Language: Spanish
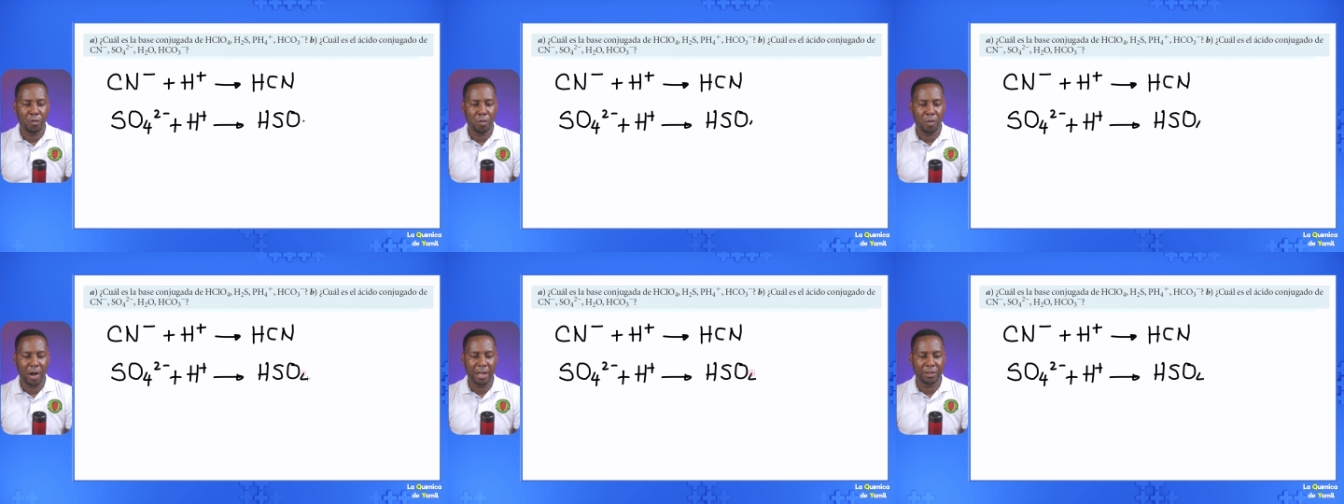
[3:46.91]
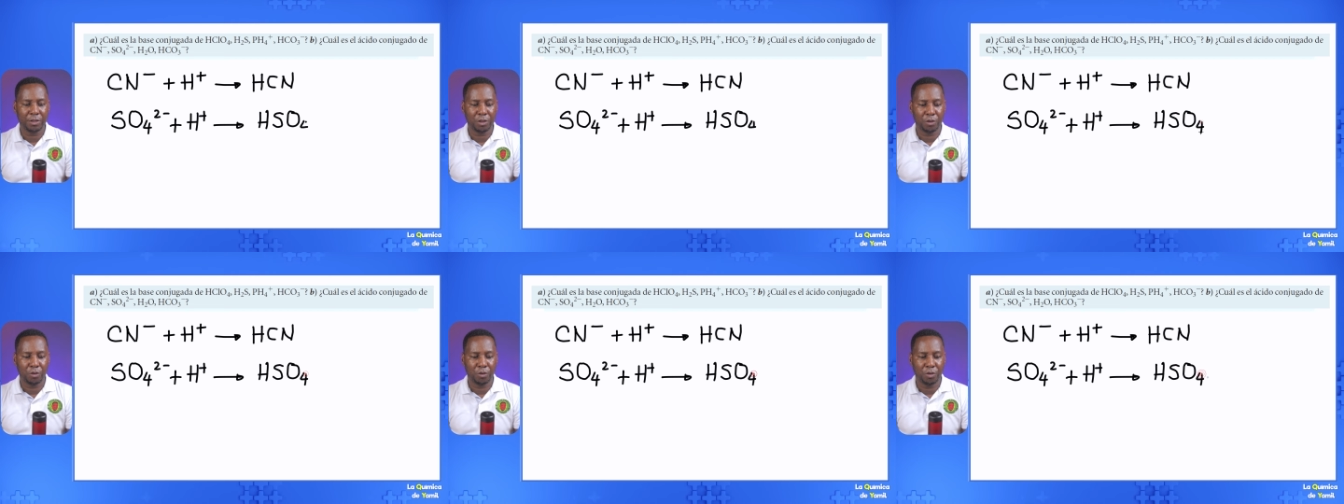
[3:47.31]

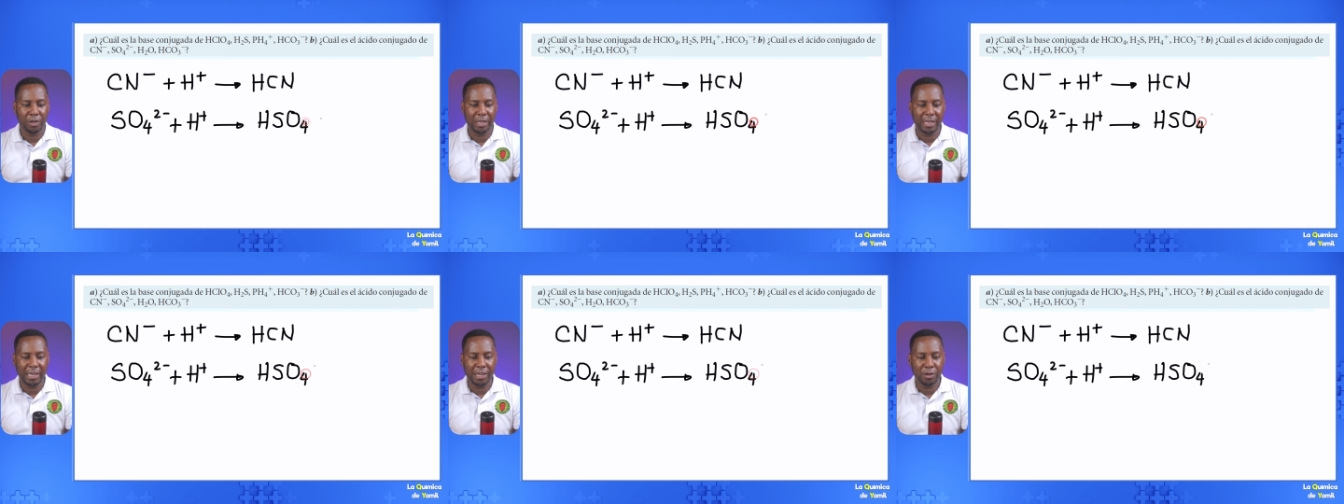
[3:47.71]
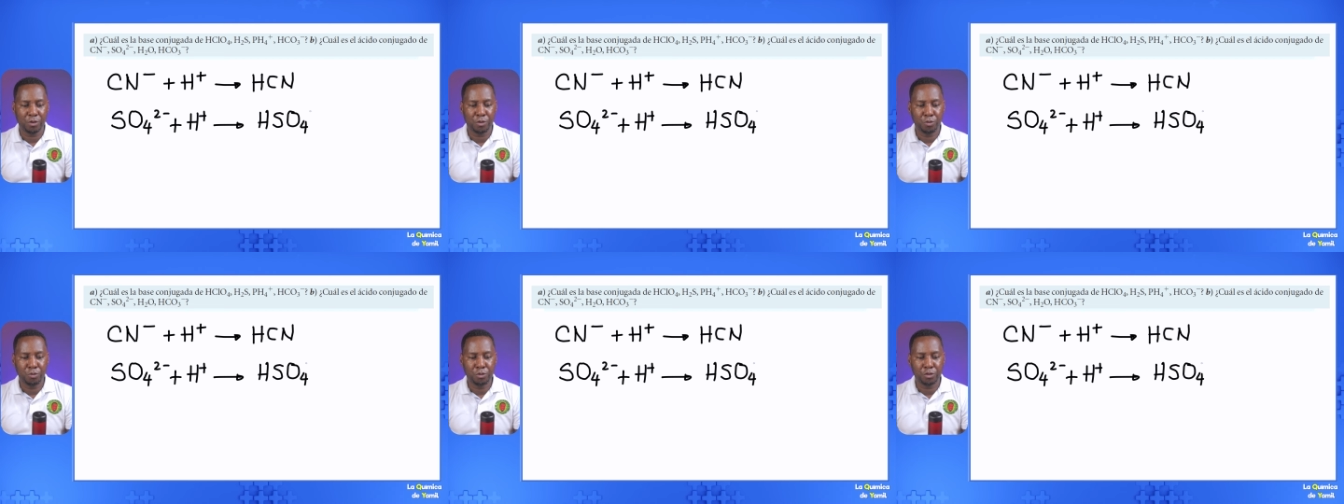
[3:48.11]
4 y
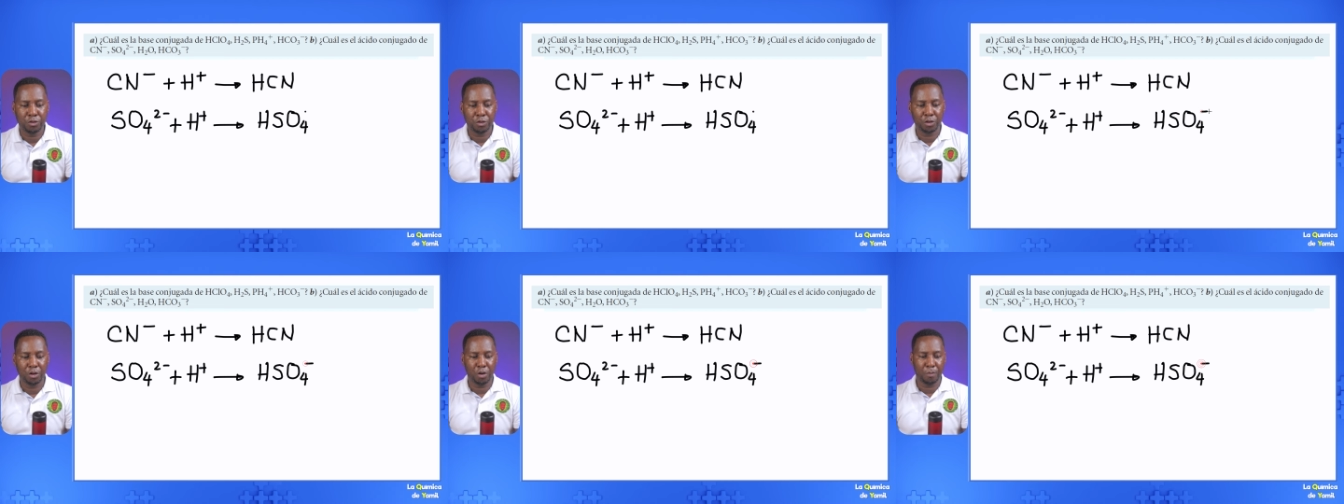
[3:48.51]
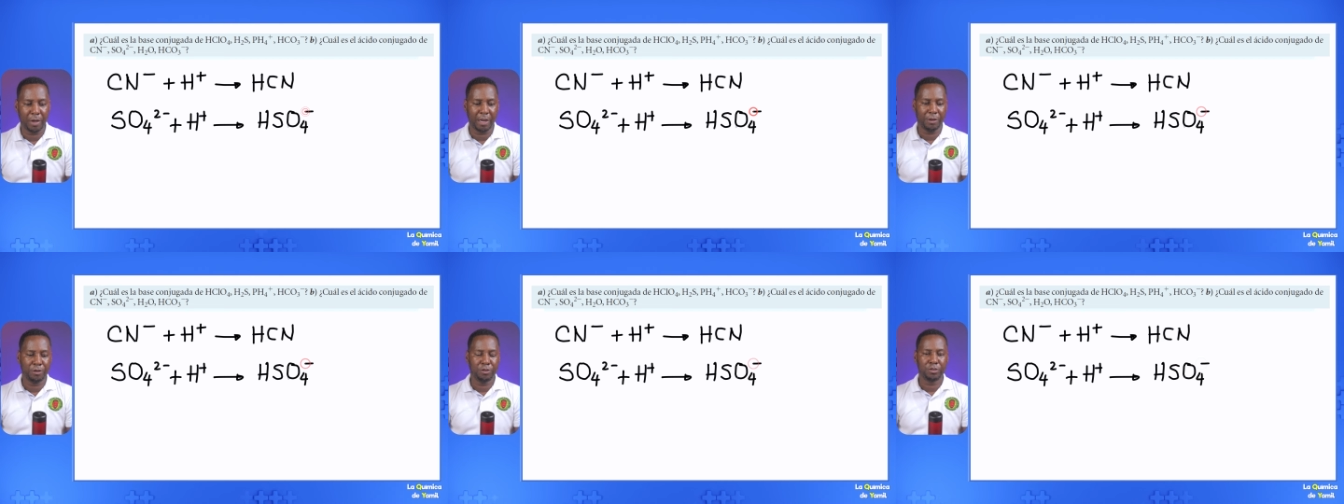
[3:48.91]
un solo
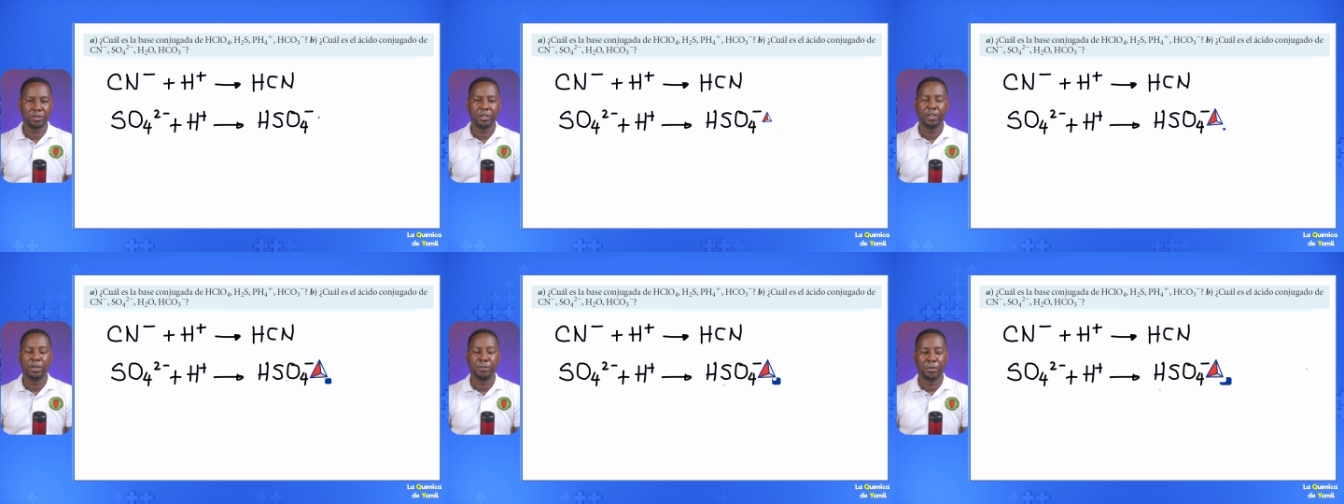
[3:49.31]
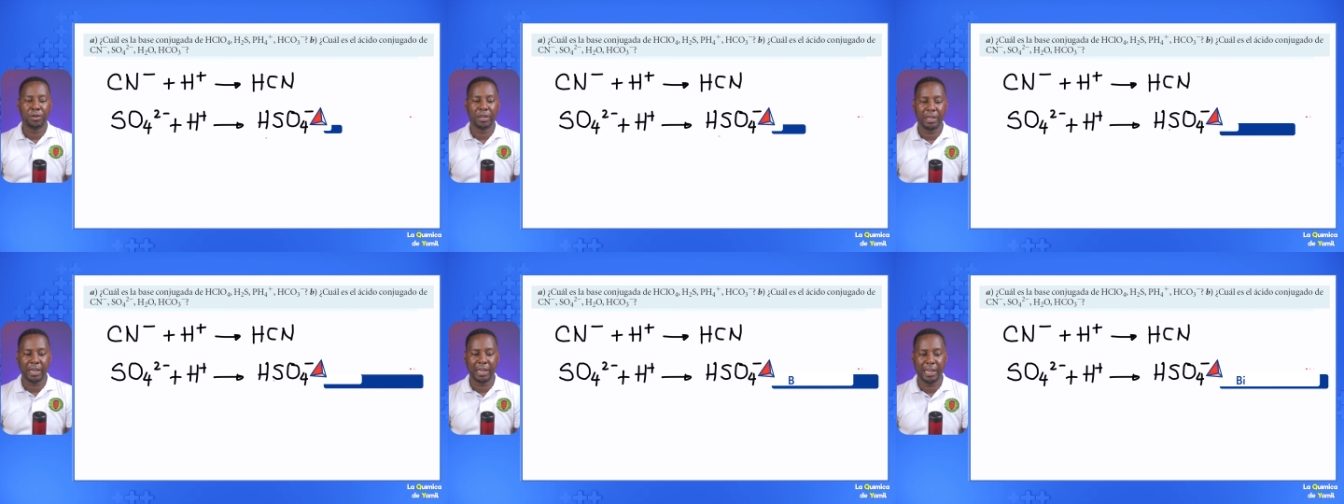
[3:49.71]
menos
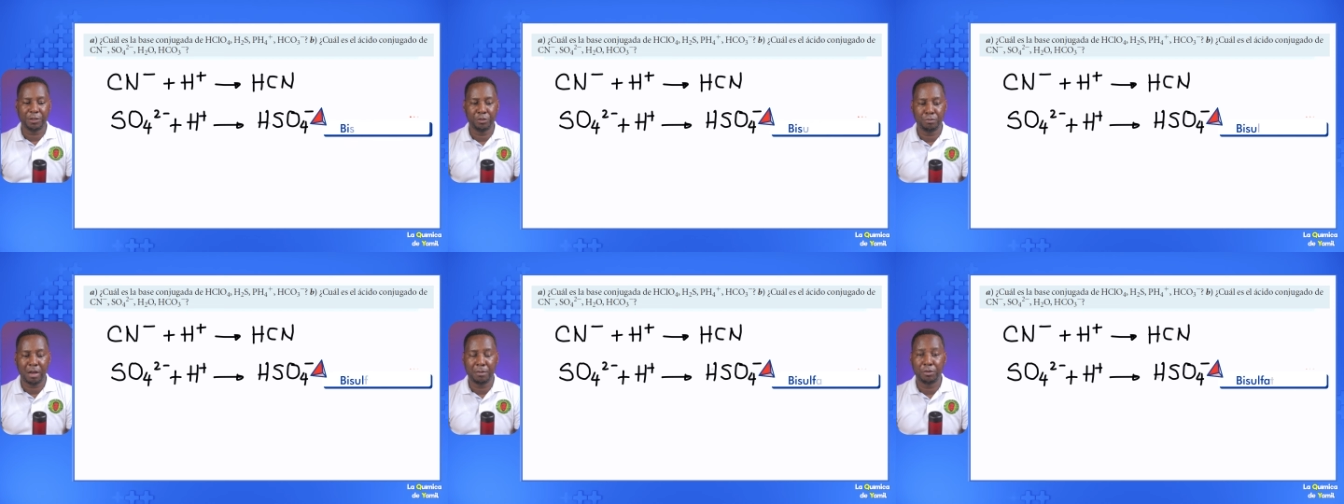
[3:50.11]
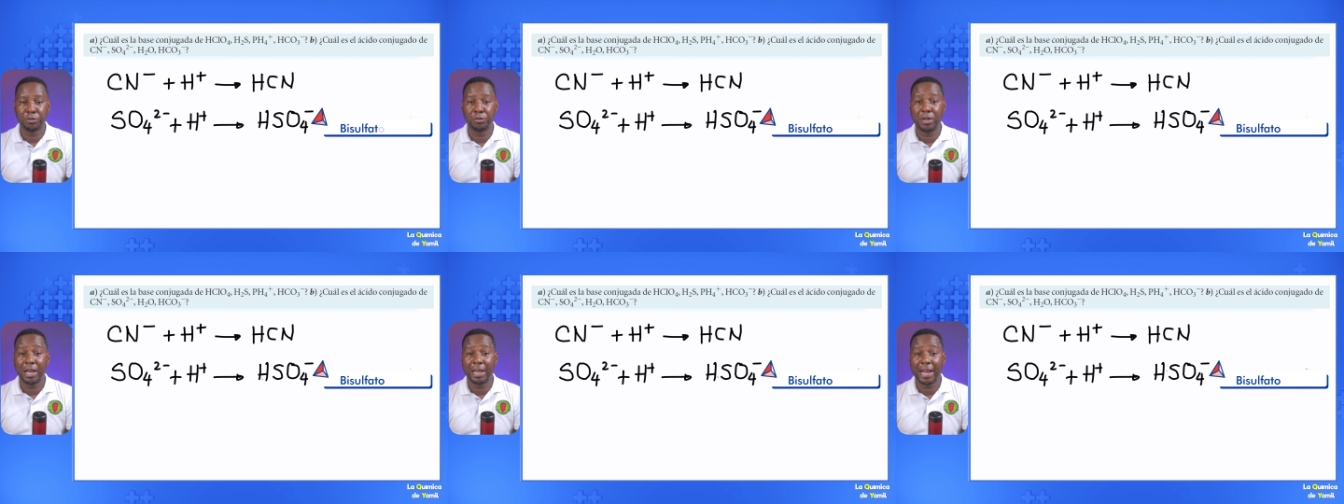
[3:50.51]
porque le
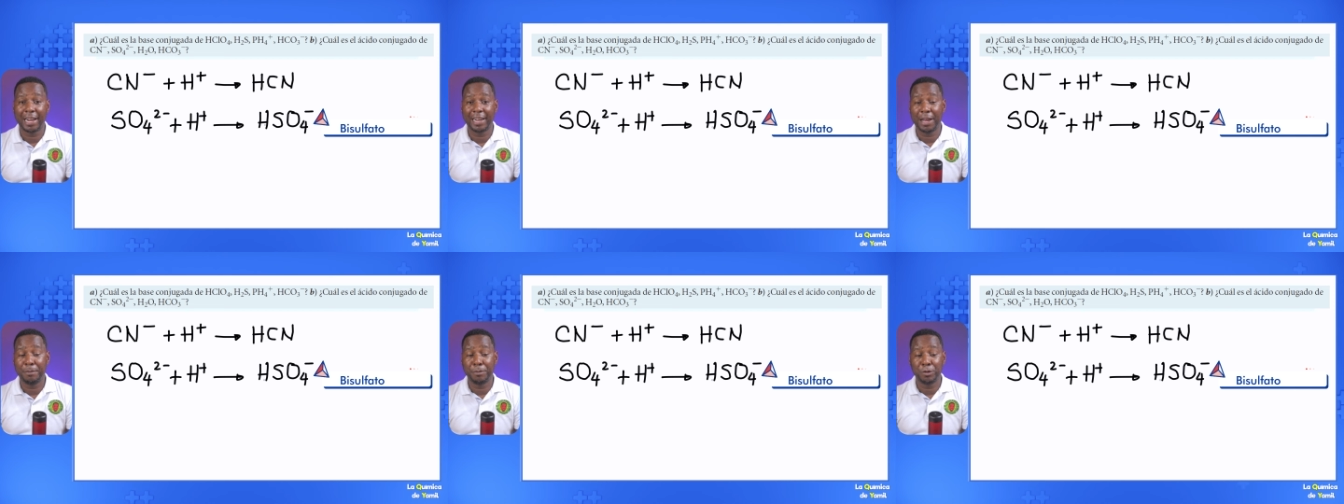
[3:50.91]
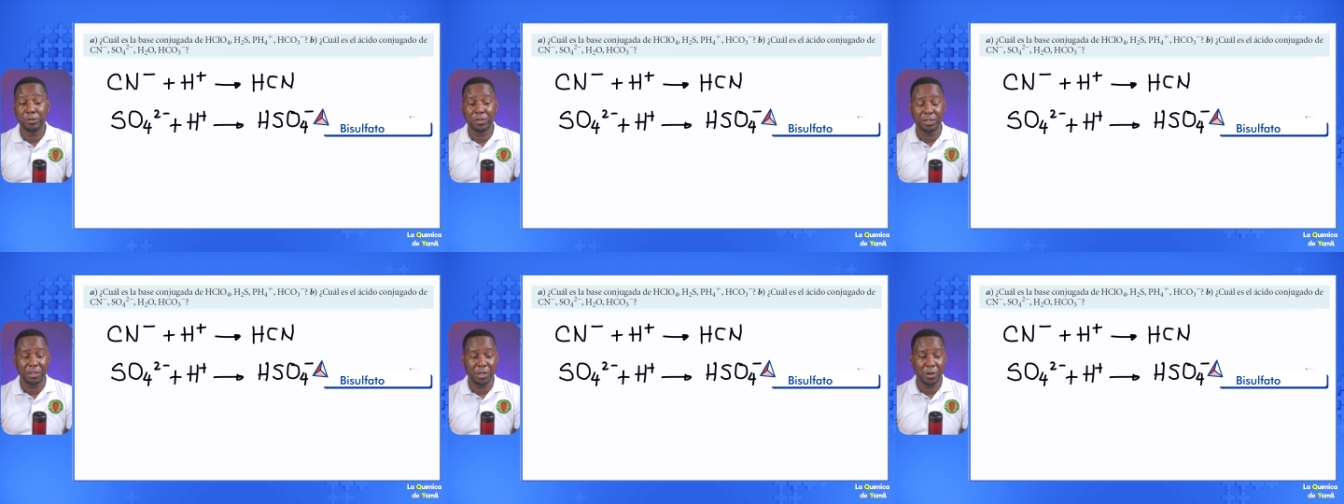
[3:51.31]
sumamos una carga
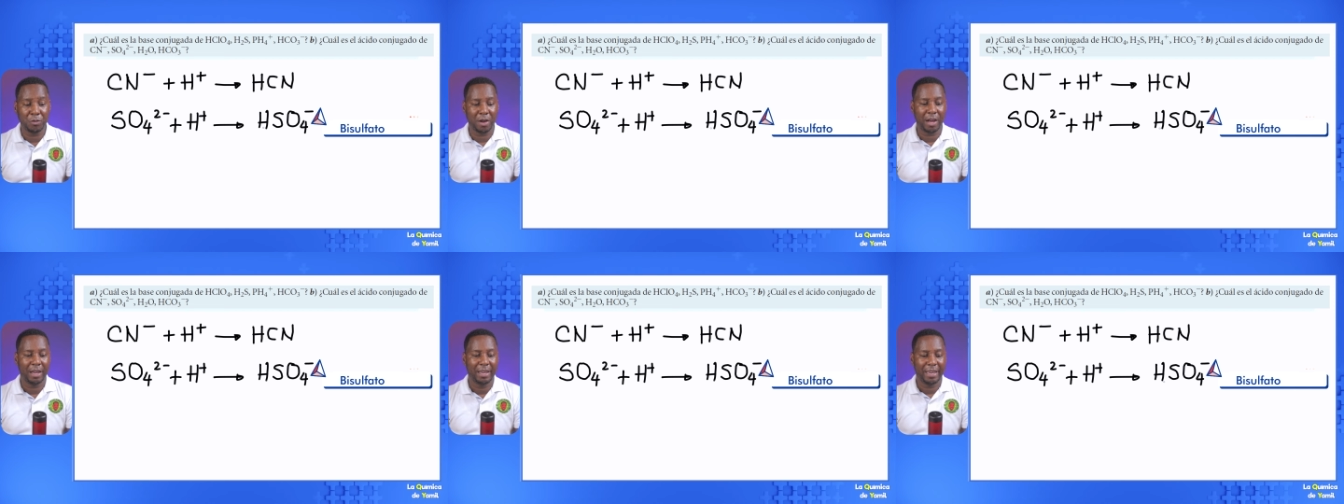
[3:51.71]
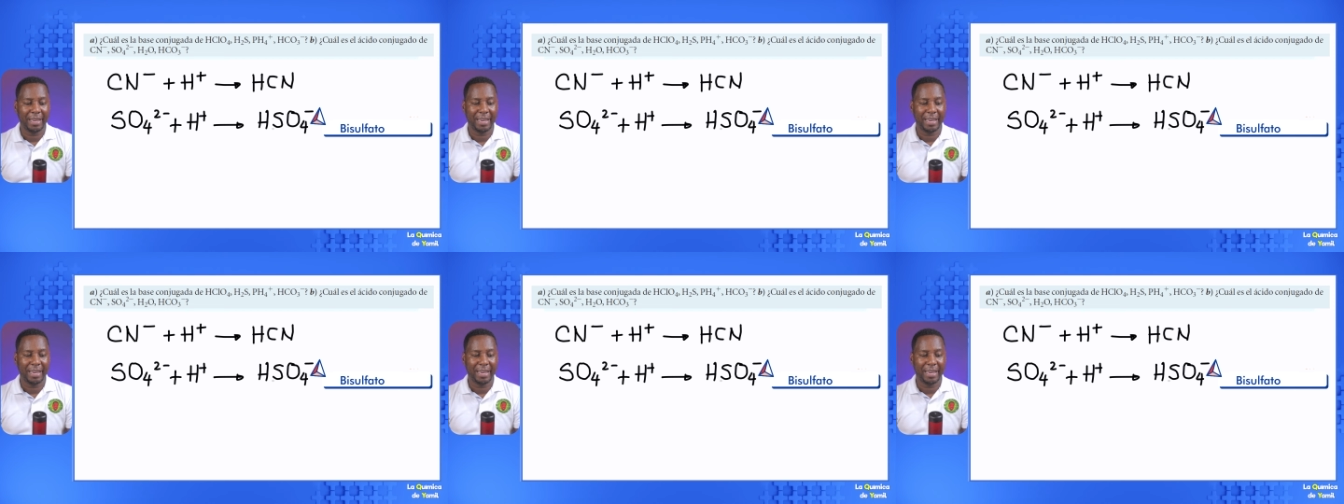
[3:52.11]
positiva.